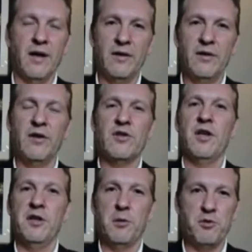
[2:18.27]
gayreti
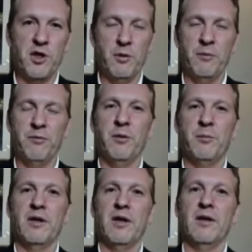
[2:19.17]
içine girmiş gibi
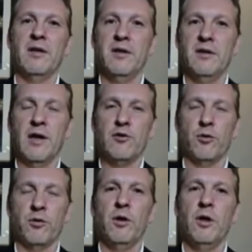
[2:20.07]
firmalar daha
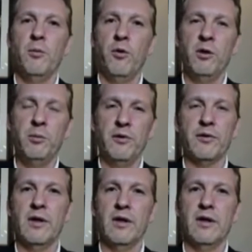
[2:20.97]
çok böyle
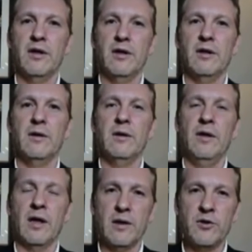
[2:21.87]
bir e,
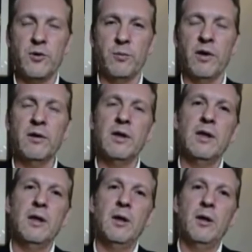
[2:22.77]
yaklaşım
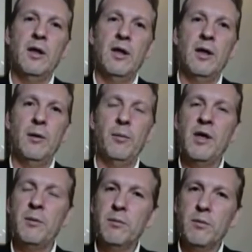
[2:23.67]
var.
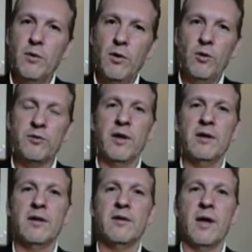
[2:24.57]
Ee, benim
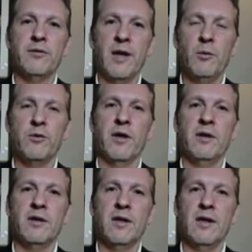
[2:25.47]
özellikle tavsiyem,
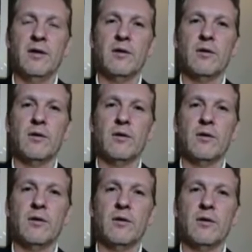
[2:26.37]
özellikle
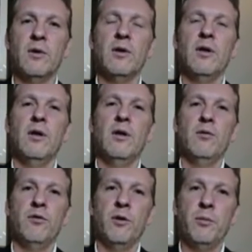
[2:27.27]
söylemek istediğim
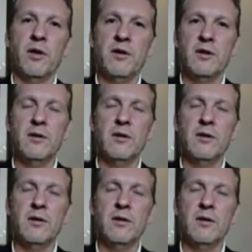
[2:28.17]

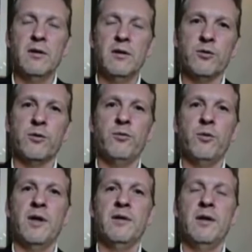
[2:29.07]
firmaların daha
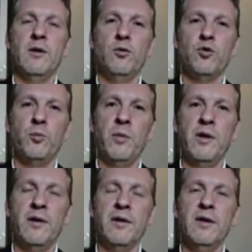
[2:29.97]
çok uzun vadeli
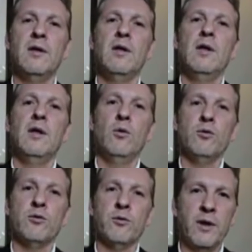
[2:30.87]
düşünmeleri,
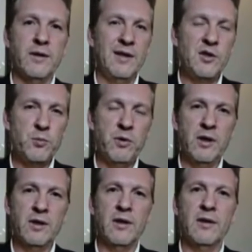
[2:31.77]
uzun vadeli
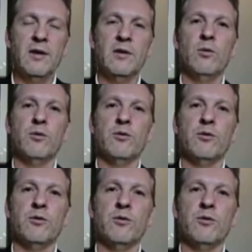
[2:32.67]
işbirlikleri,
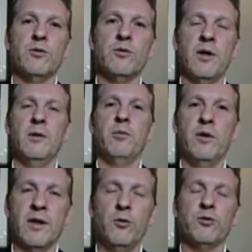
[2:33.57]
uzun vadeli
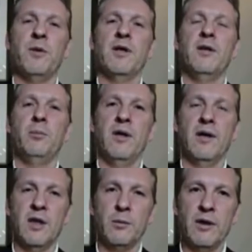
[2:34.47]
politikalar, uzun vadeli
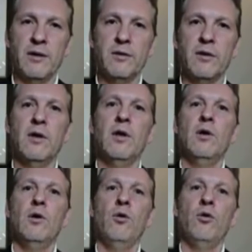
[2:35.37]
planlamalar,
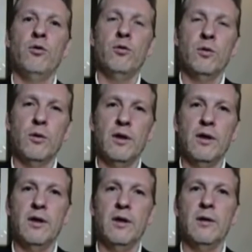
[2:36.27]
ürün e,